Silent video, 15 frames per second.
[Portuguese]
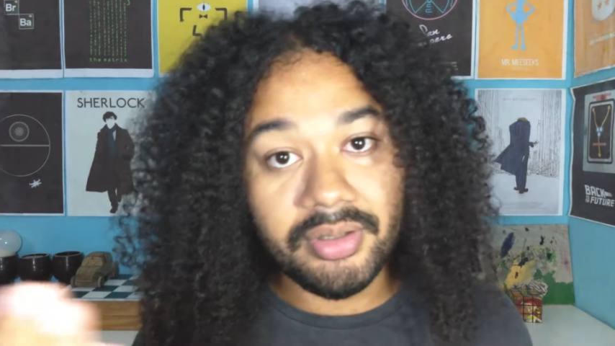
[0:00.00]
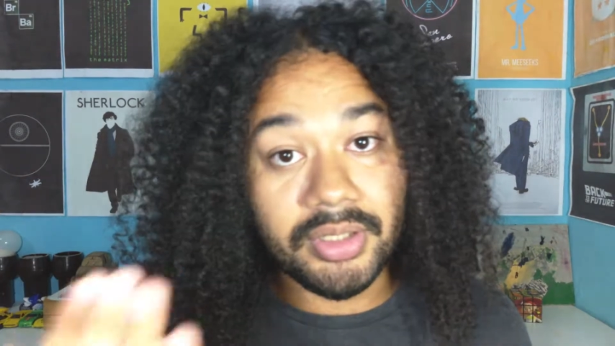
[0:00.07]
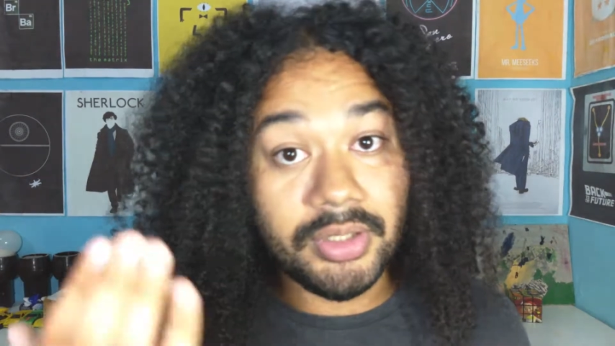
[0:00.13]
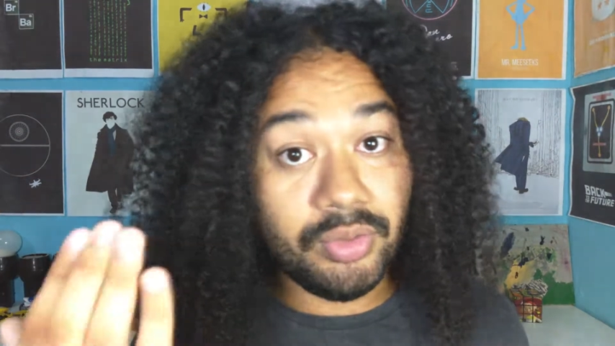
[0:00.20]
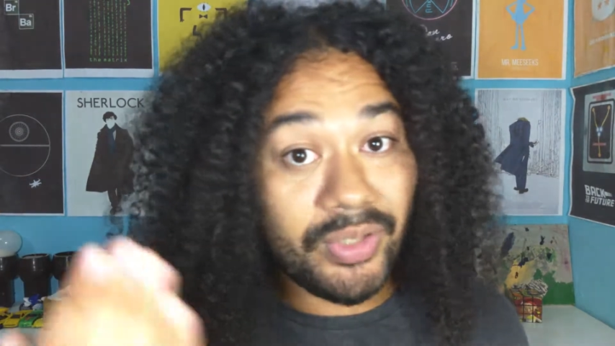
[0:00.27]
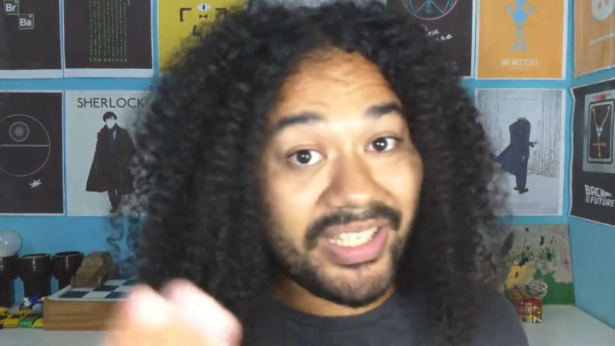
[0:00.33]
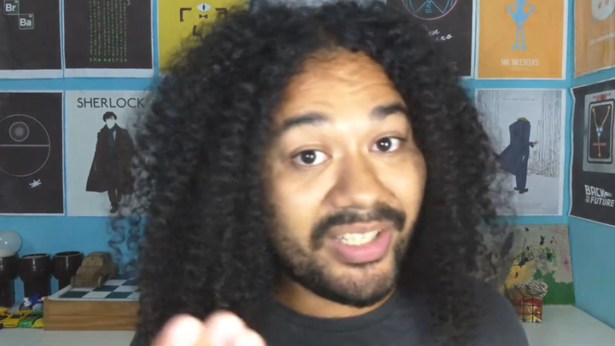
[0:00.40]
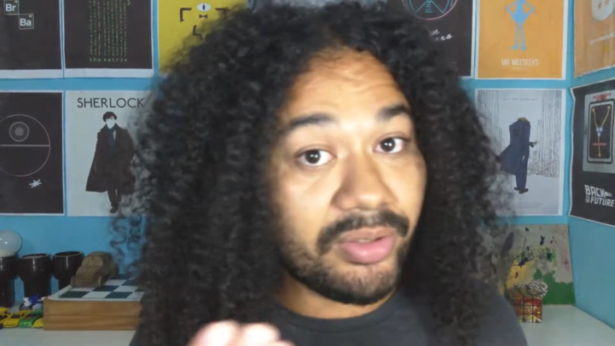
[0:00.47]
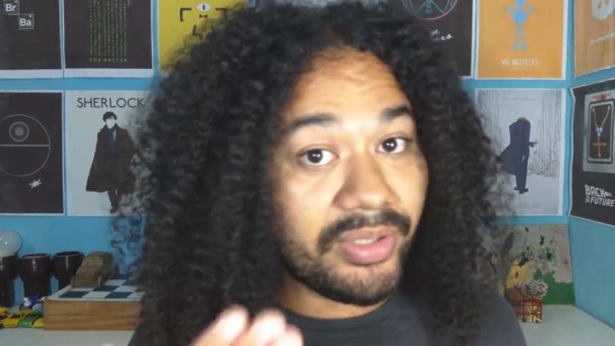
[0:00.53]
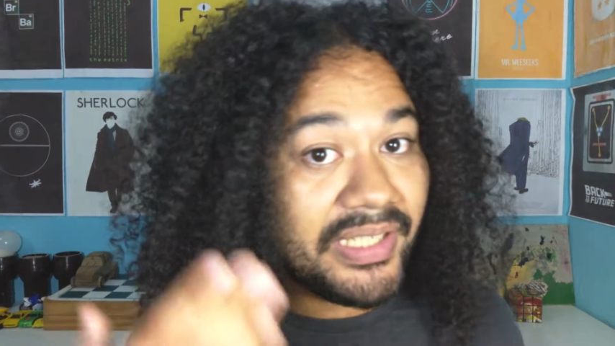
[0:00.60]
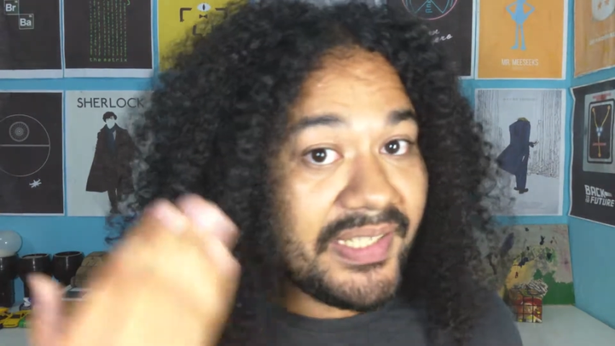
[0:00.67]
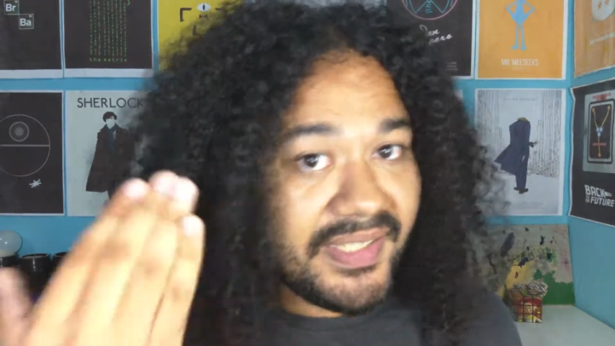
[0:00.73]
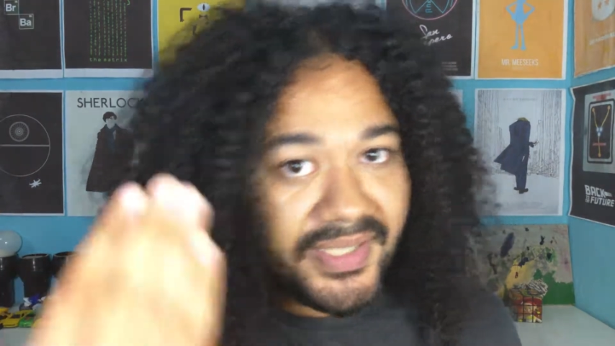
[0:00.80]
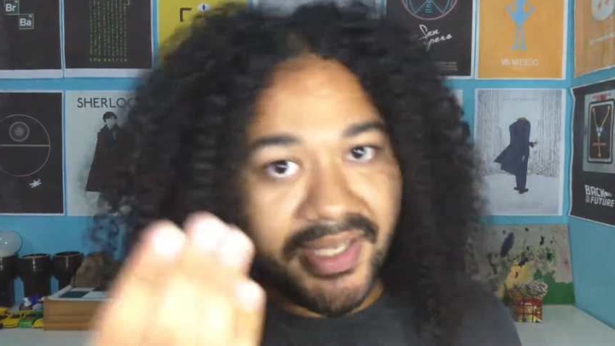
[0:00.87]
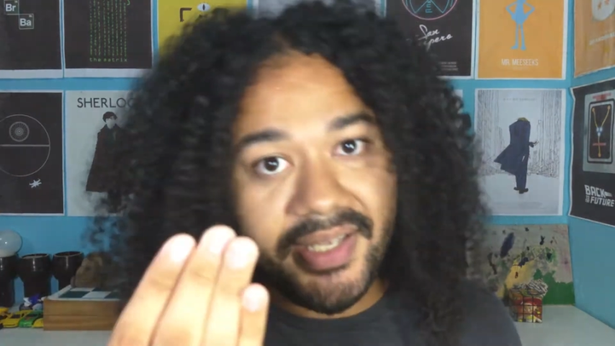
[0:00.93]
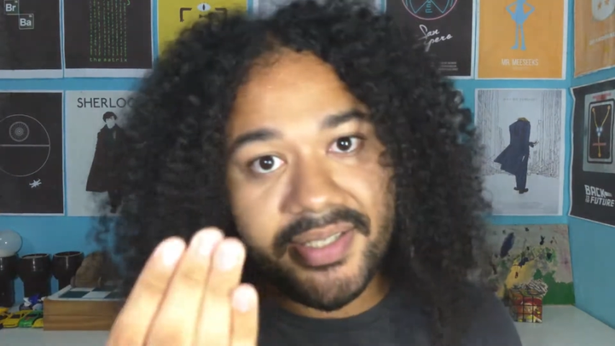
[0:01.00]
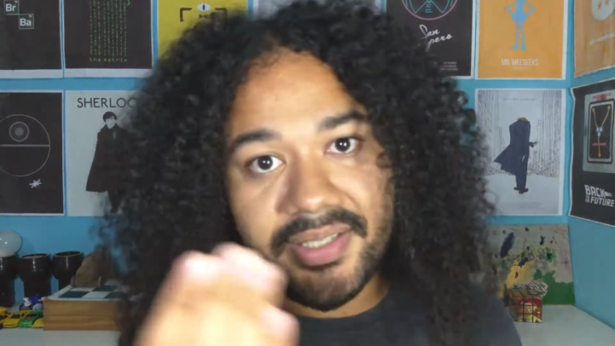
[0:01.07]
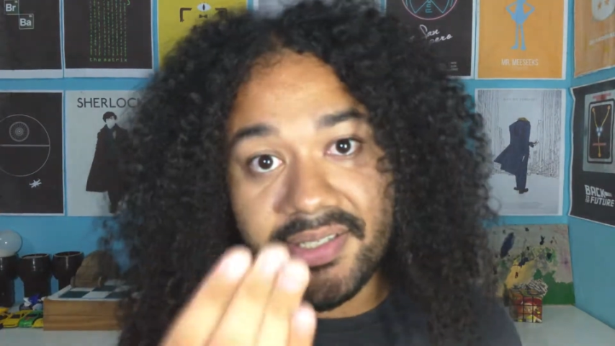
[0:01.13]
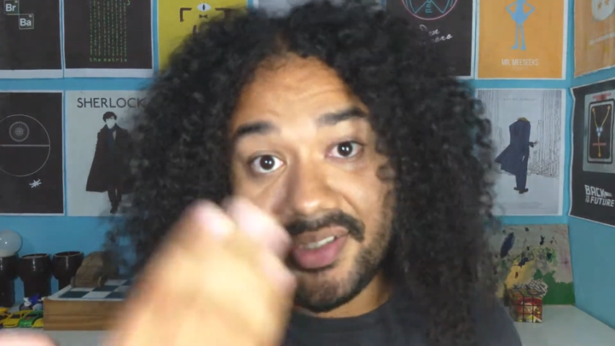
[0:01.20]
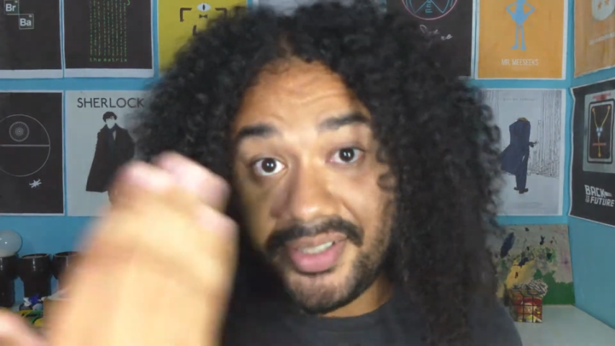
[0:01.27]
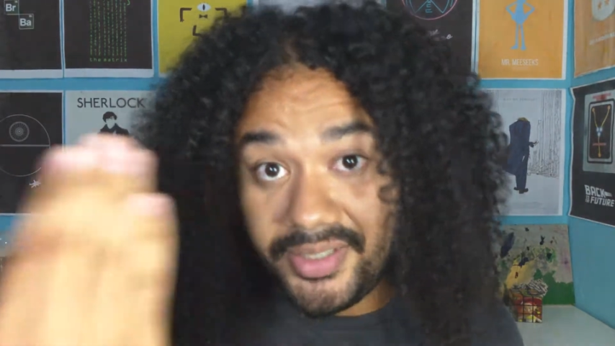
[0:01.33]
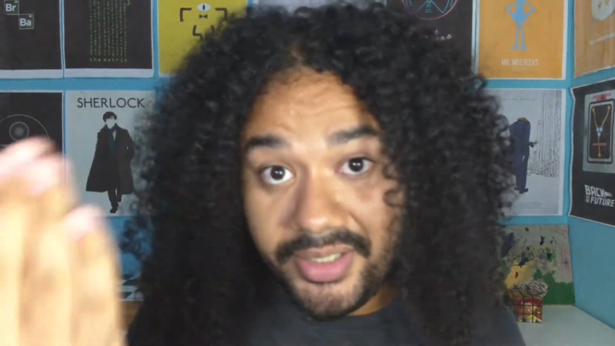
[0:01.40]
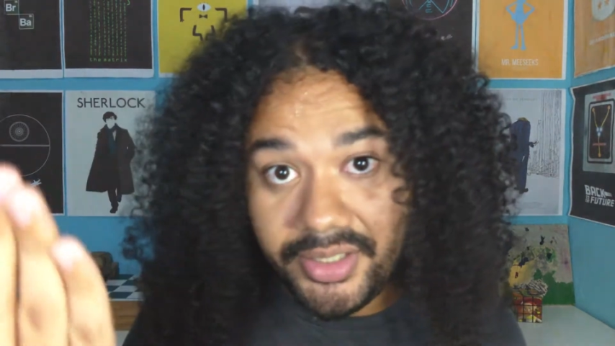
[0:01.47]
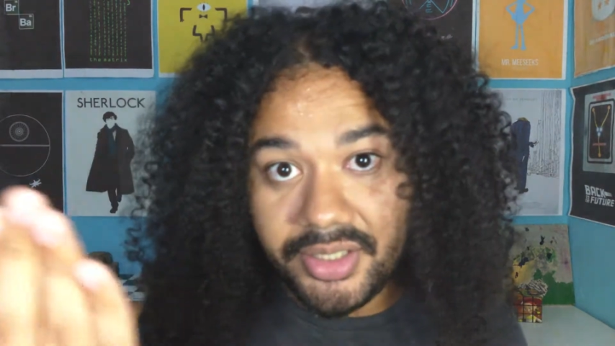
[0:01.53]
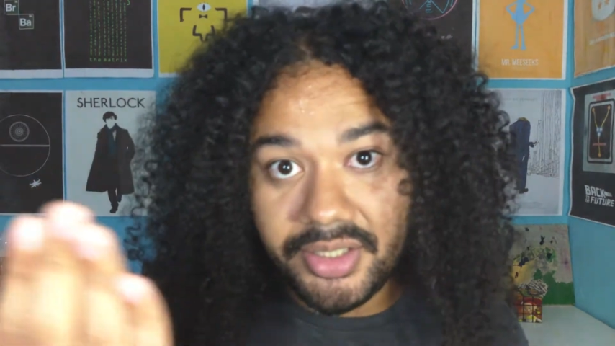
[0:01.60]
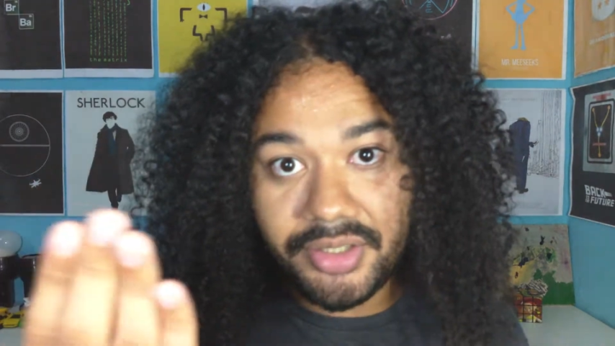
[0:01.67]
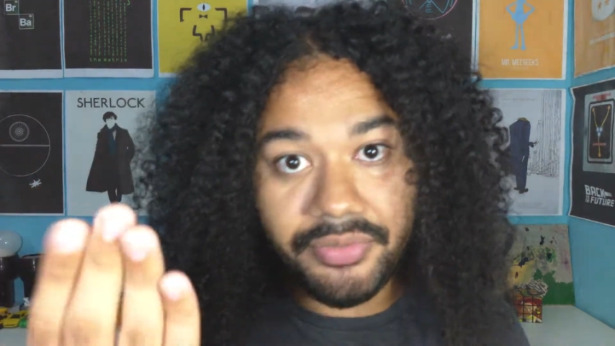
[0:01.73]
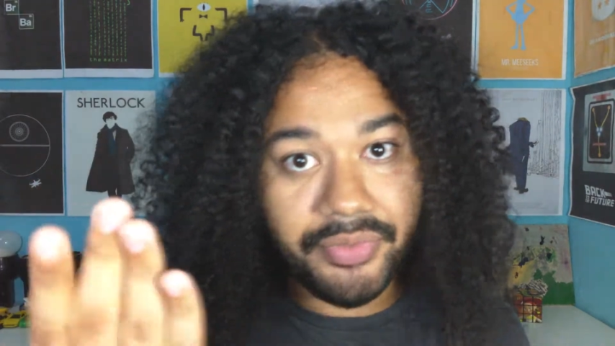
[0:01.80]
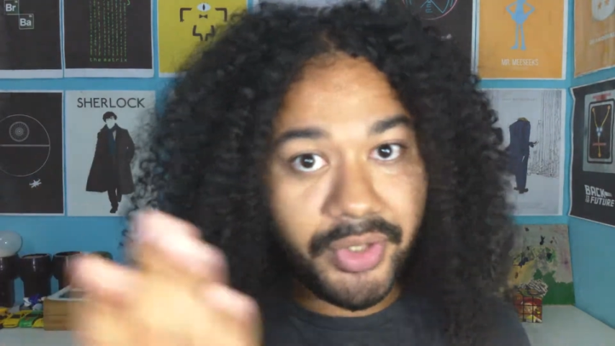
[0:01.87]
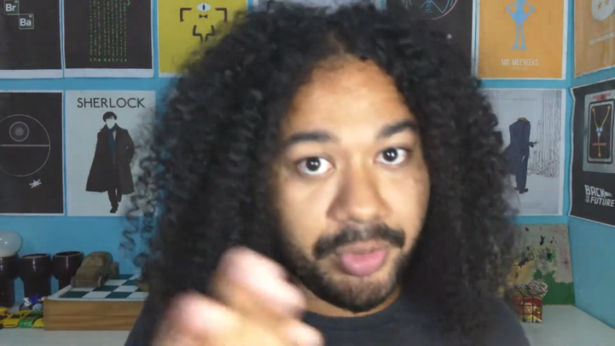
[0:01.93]
Tanto é que eu nem sei se existe
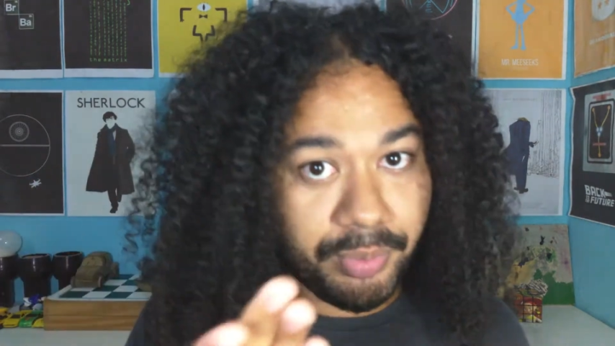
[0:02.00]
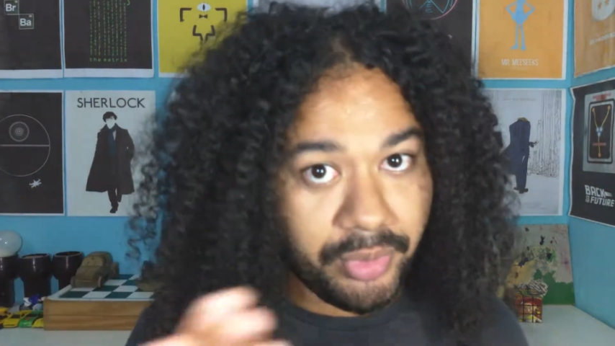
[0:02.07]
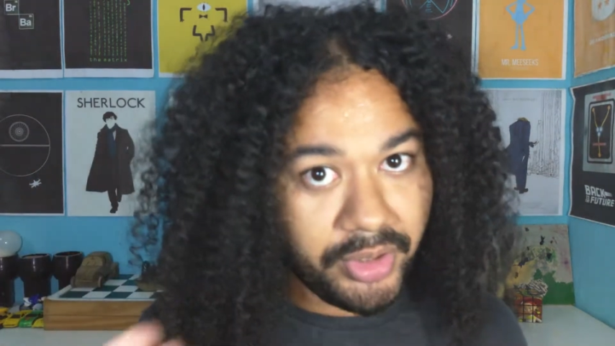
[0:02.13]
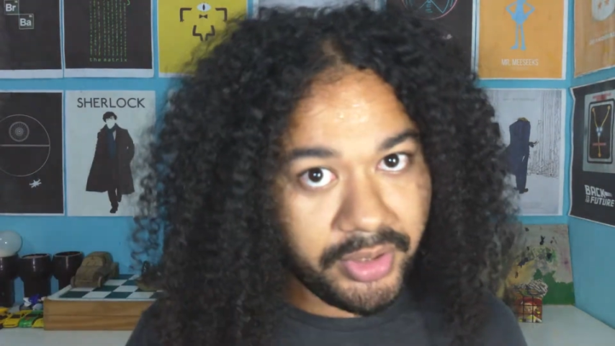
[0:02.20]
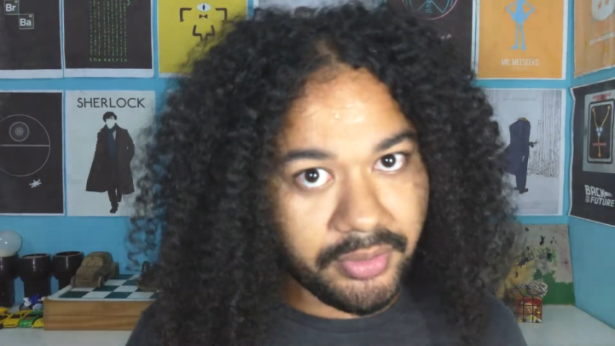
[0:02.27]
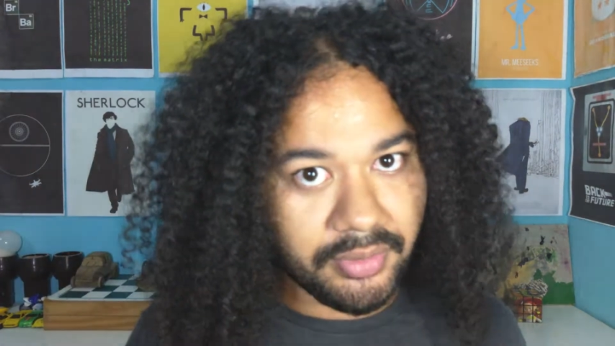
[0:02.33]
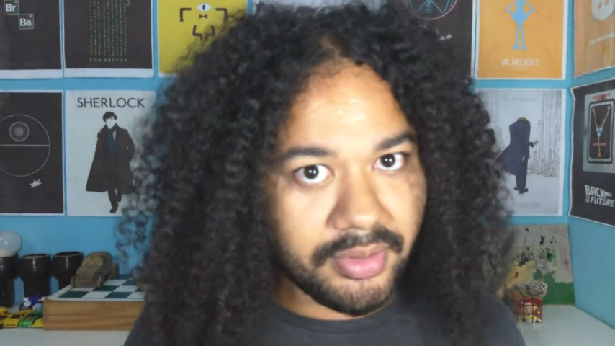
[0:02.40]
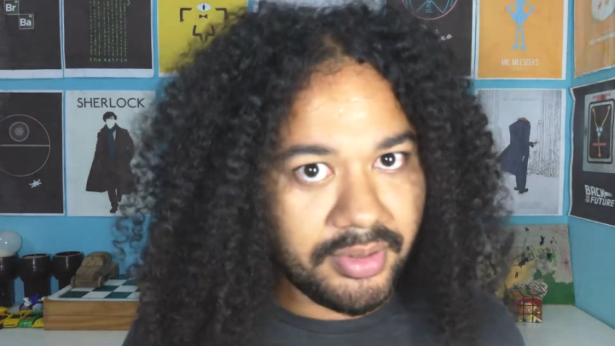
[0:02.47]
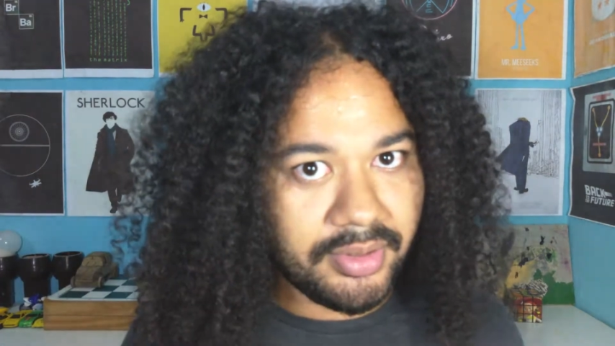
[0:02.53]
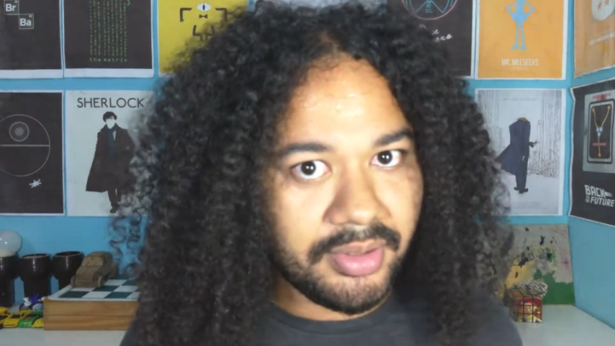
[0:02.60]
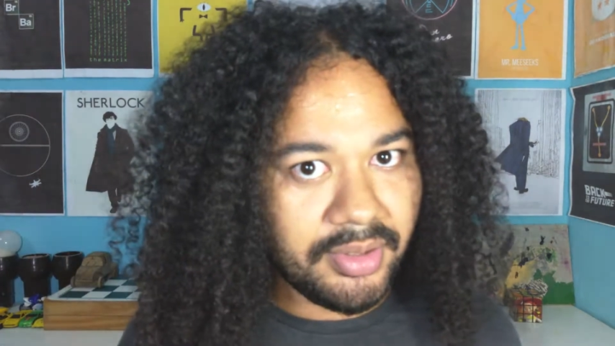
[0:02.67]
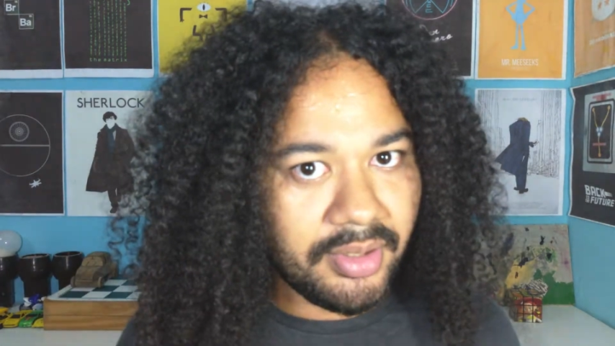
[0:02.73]
antivírus para Linux.